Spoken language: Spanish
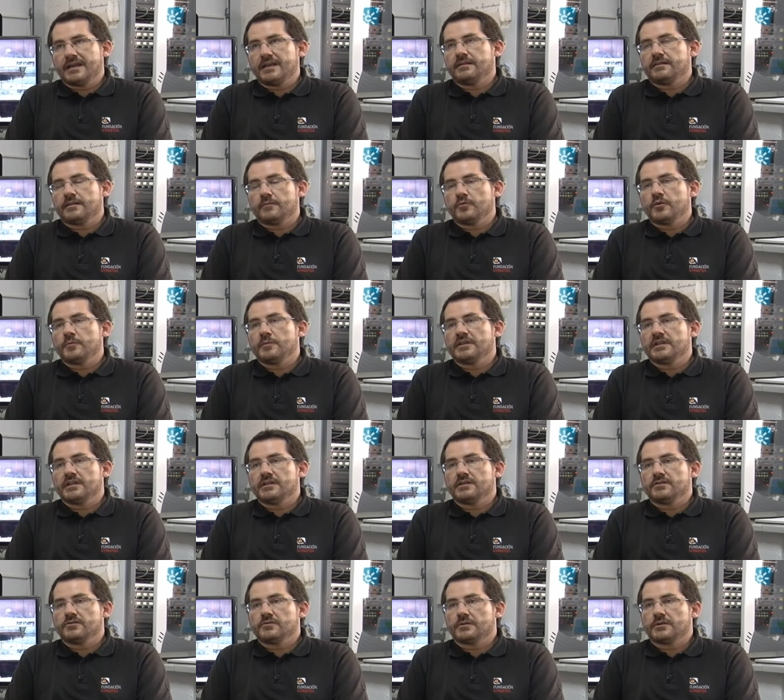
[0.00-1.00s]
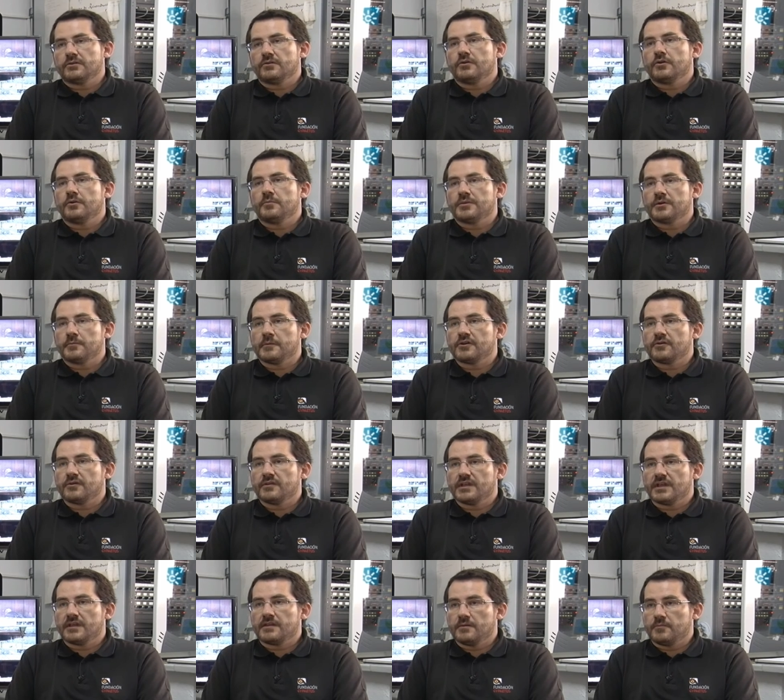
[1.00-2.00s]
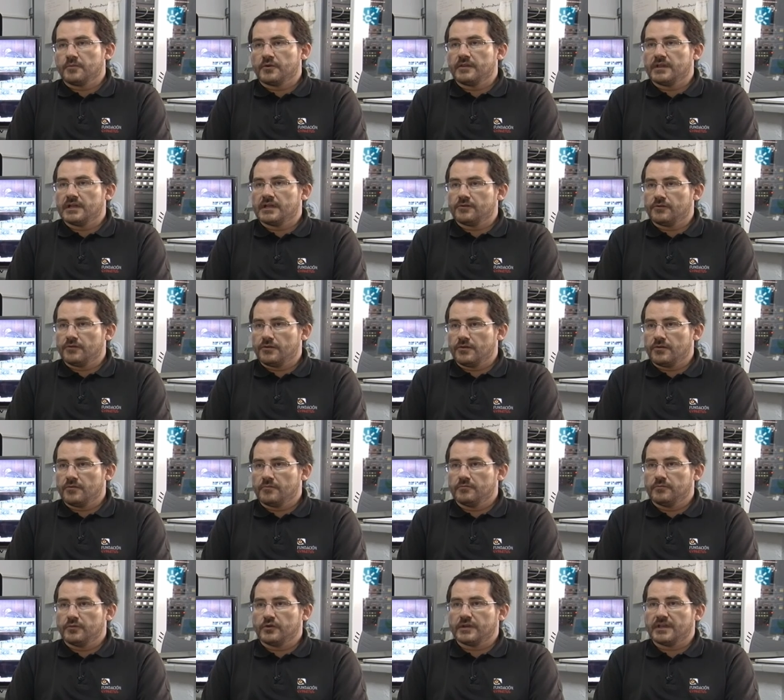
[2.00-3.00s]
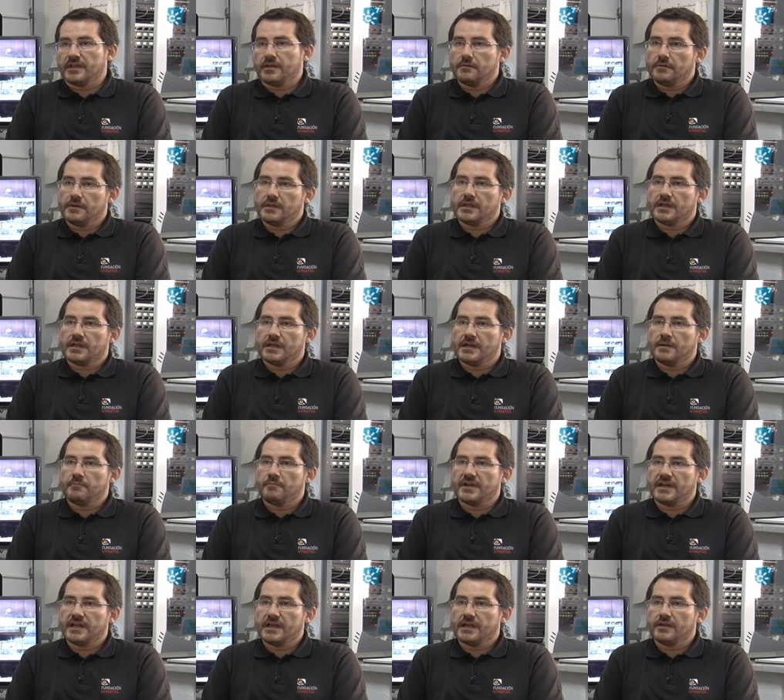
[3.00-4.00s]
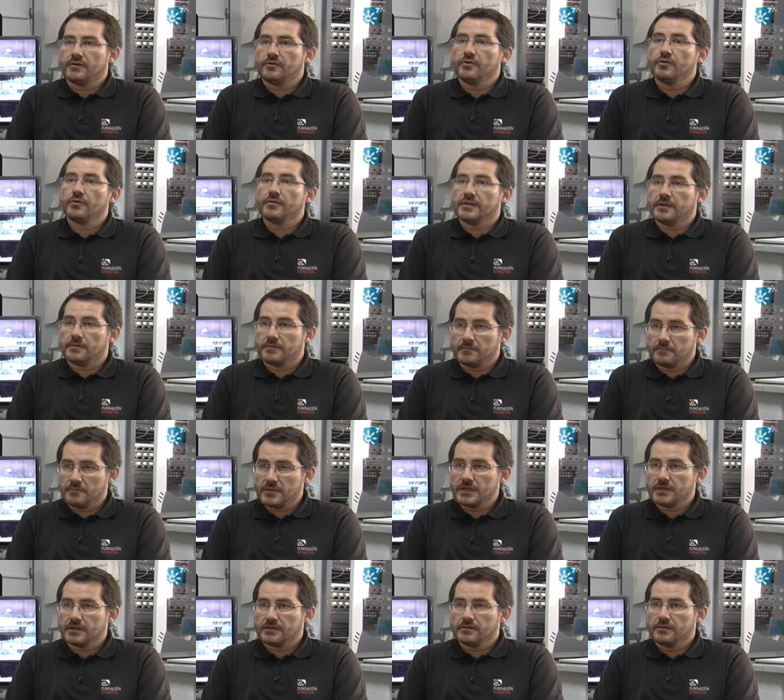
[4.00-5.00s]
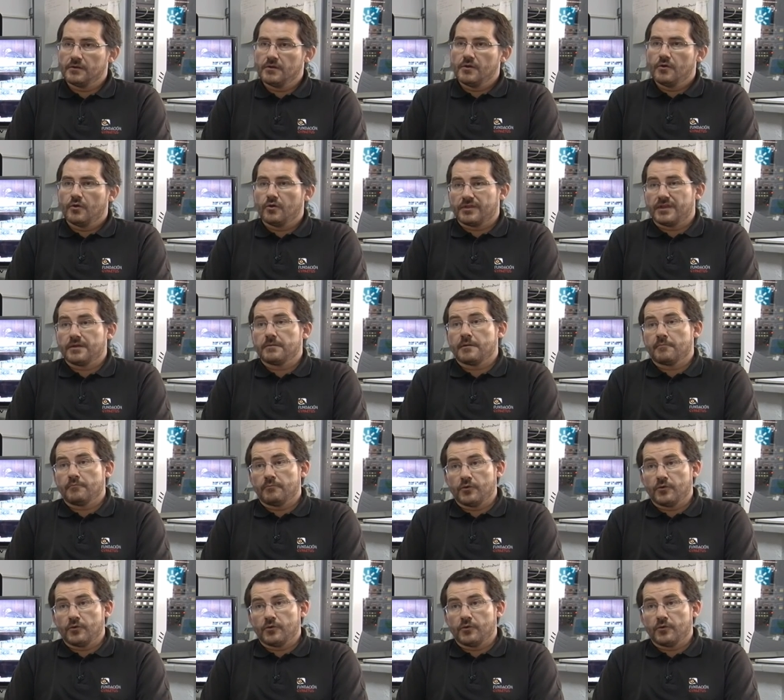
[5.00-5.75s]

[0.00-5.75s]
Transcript: que estar muy pendiente sobre todo los primeros días después de la adopción, porque hay veces que las parejas no ceban bien o ceban